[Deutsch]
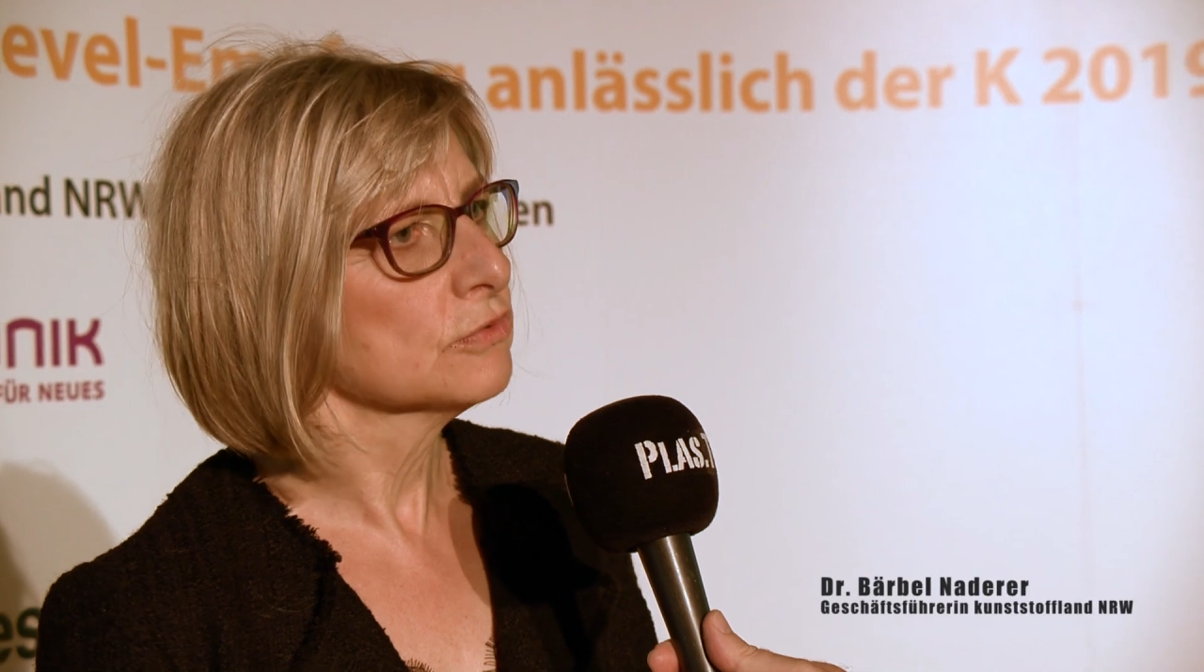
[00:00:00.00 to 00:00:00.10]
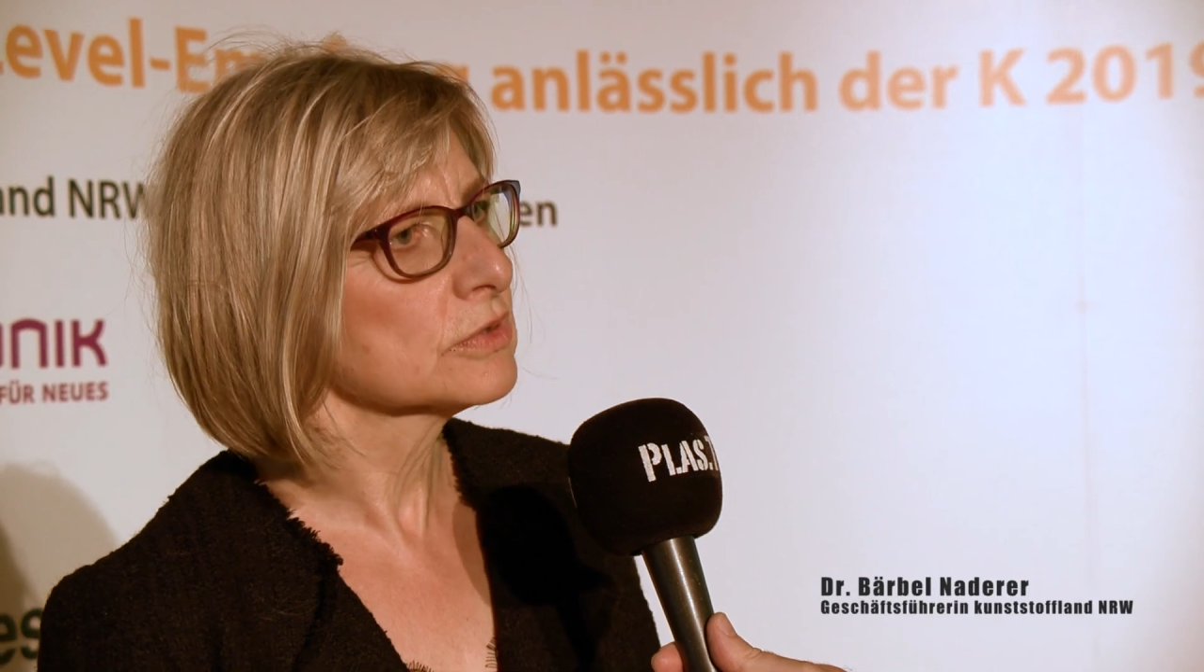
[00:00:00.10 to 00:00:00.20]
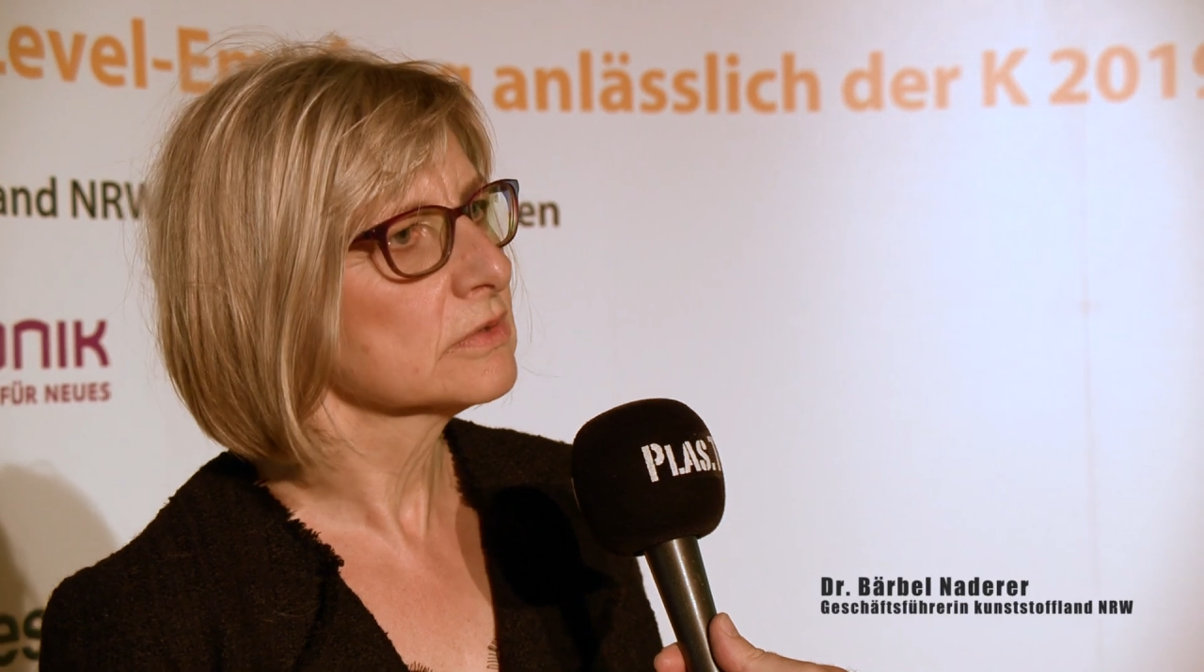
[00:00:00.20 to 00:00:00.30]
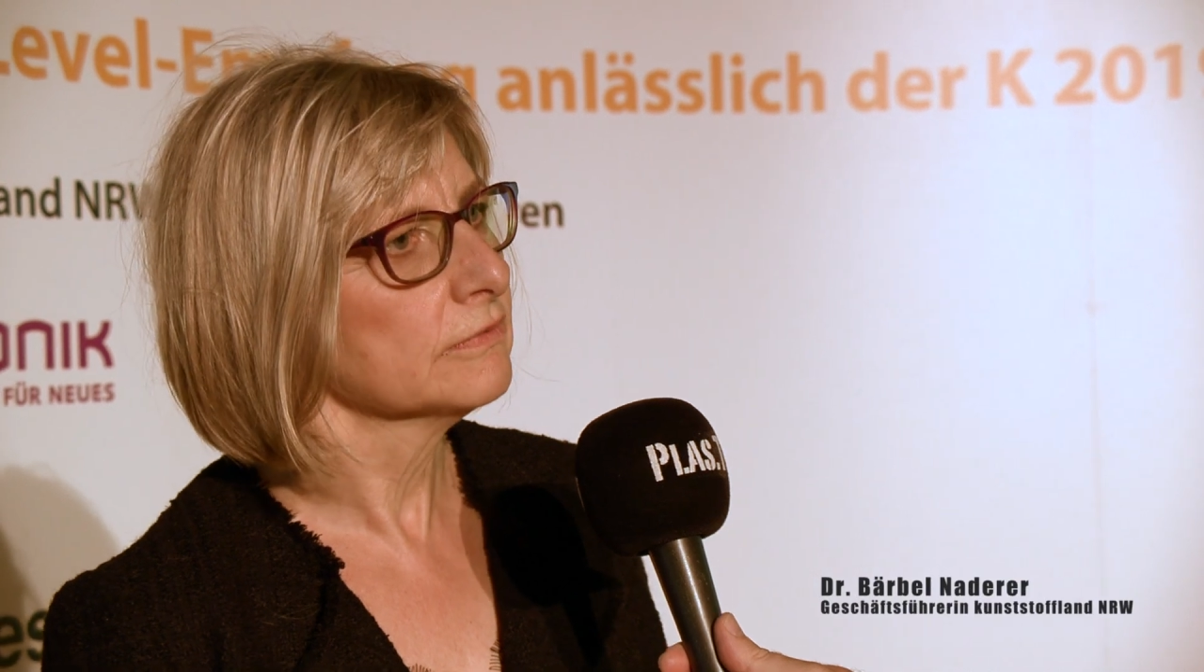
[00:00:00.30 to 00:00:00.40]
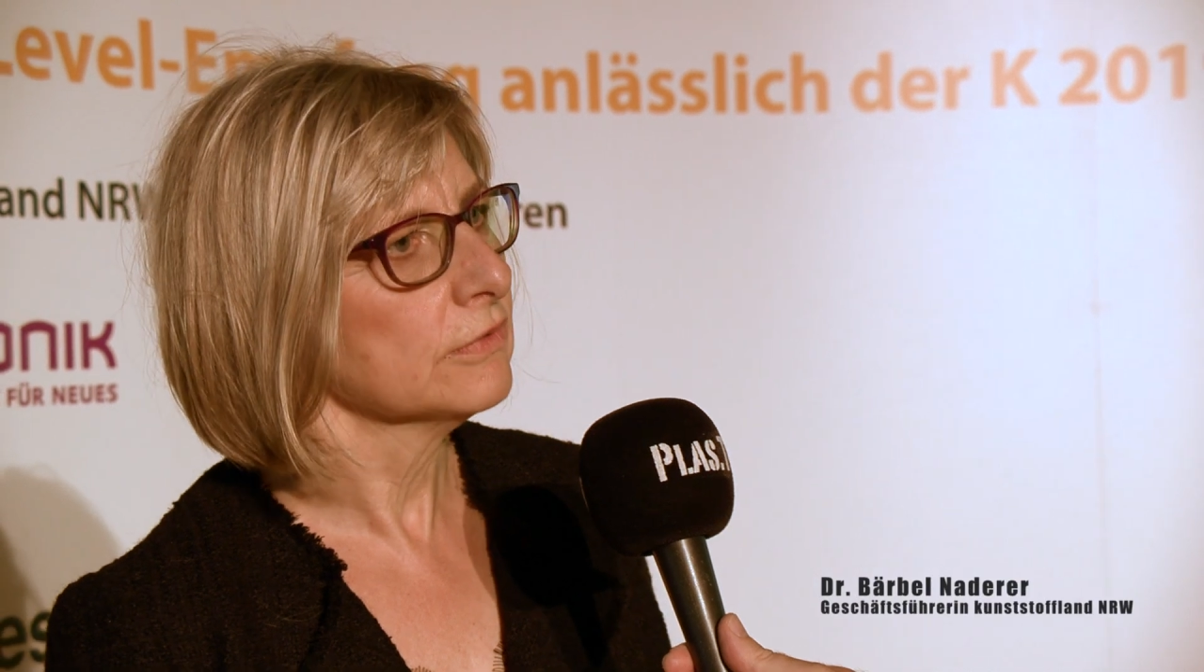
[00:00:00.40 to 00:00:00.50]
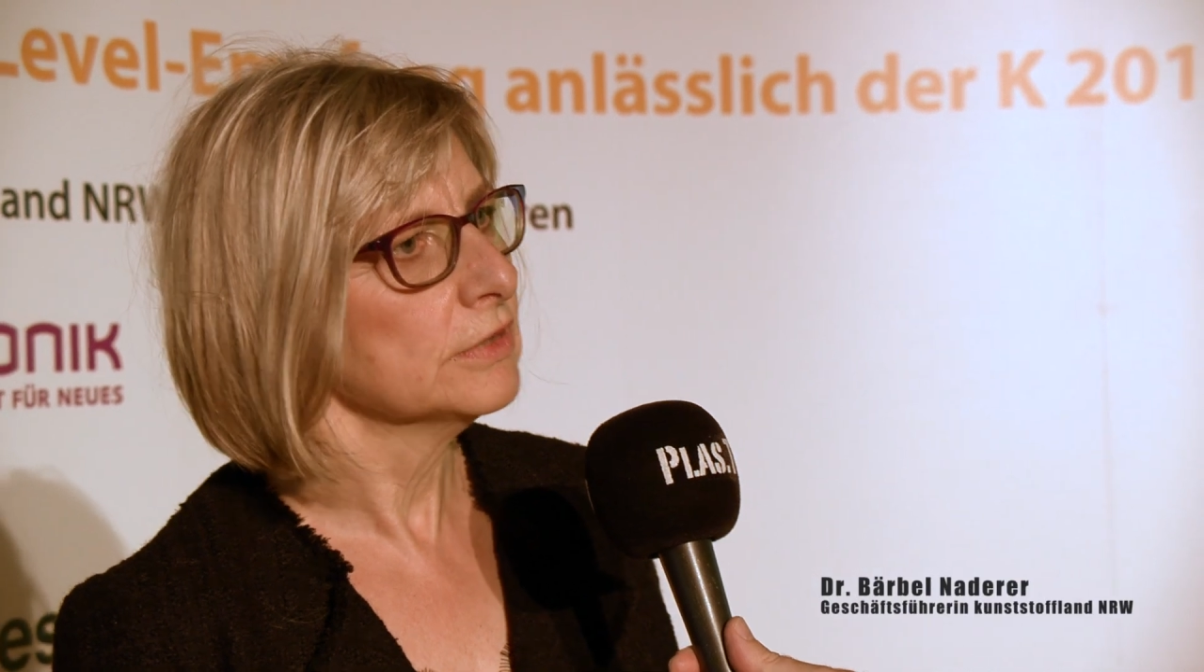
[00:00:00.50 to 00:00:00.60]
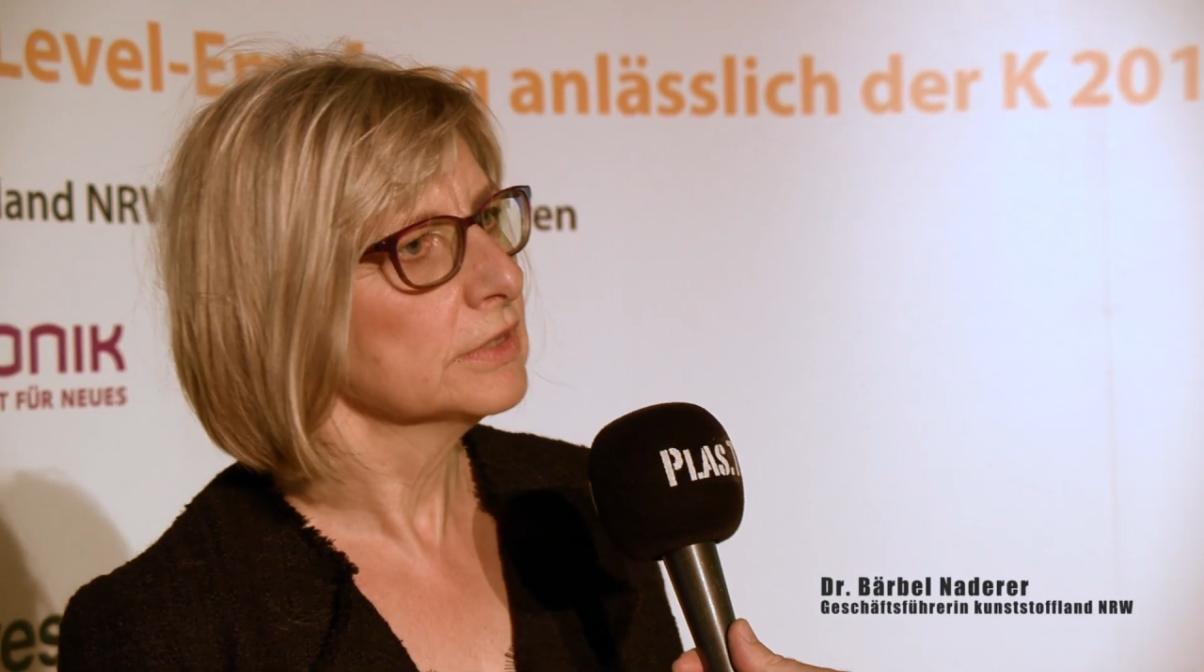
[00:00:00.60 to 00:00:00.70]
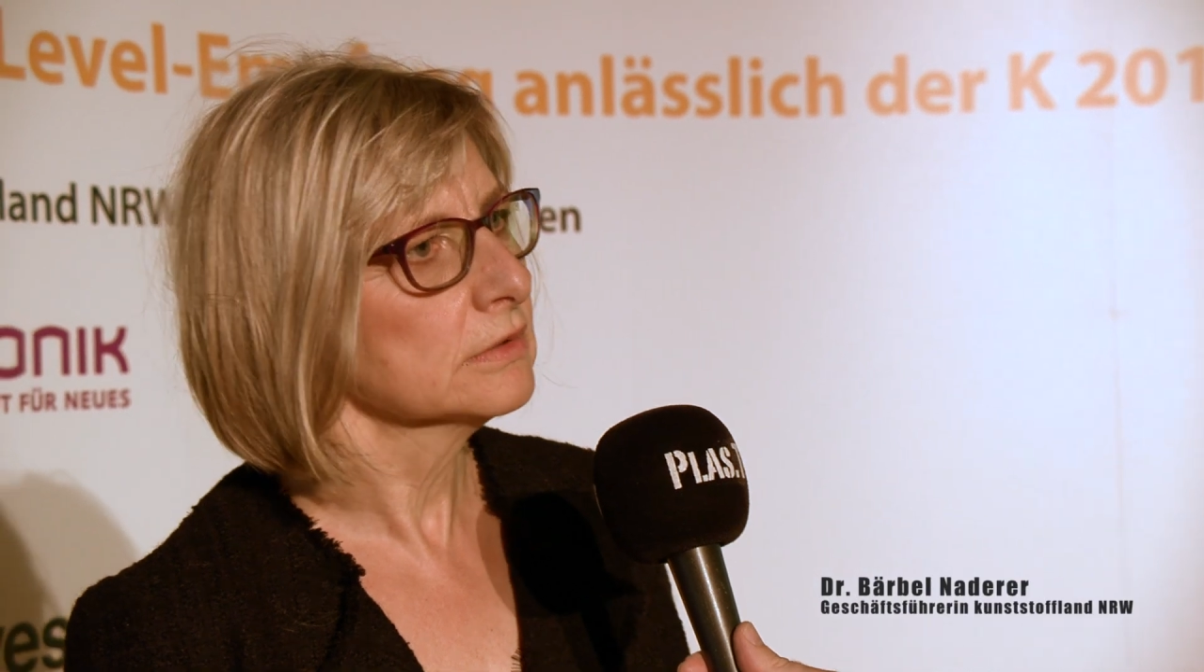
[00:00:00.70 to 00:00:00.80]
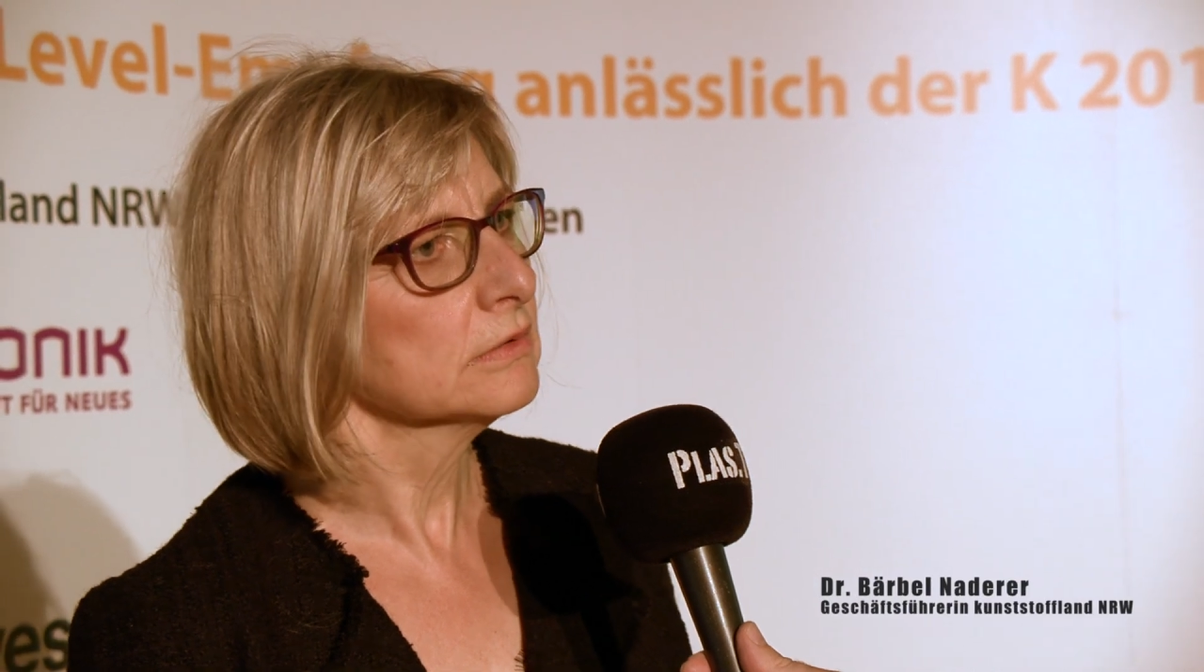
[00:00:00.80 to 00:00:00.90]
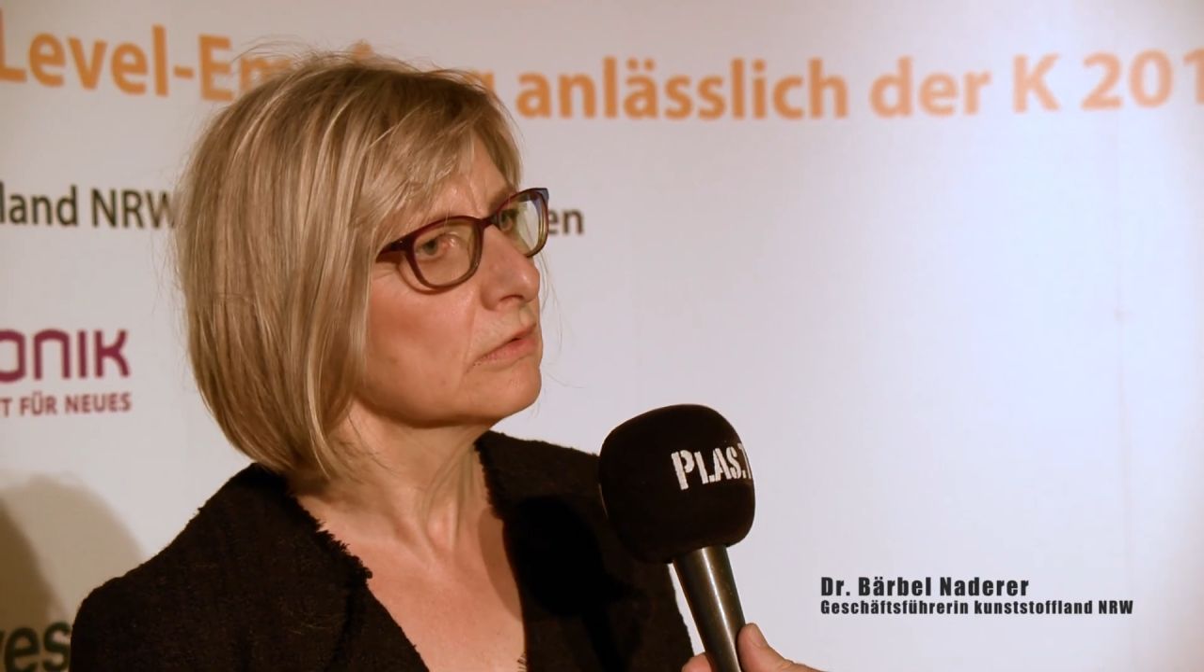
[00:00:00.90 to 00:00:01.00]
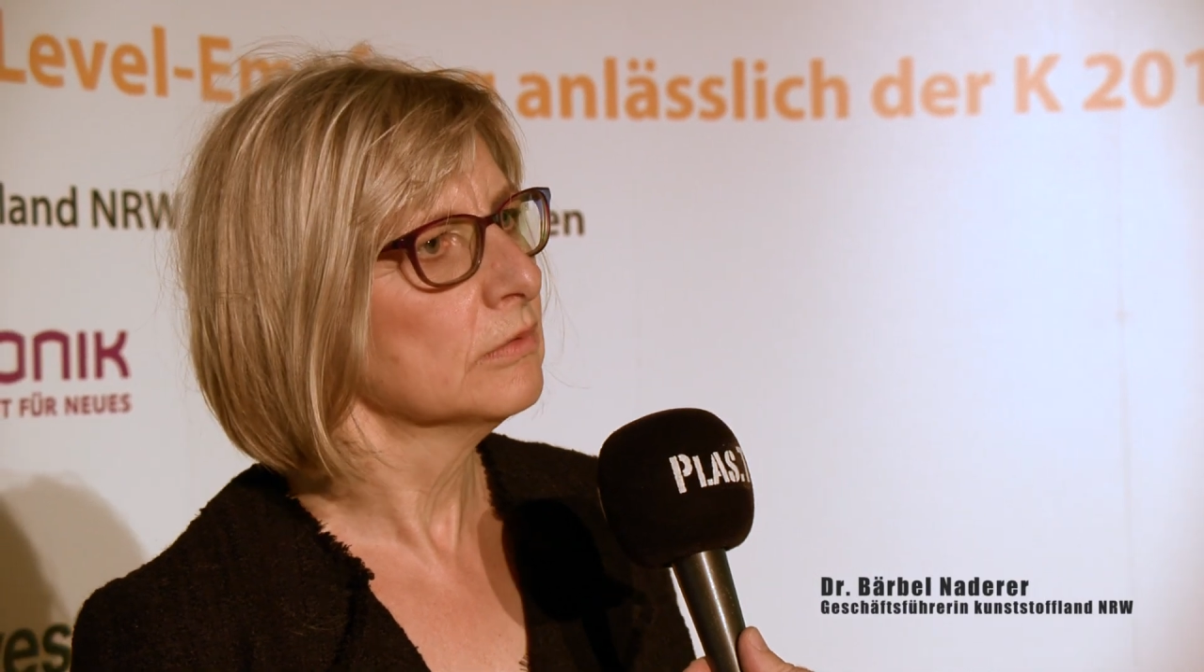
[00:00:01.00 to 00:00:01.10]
nutzen wollten,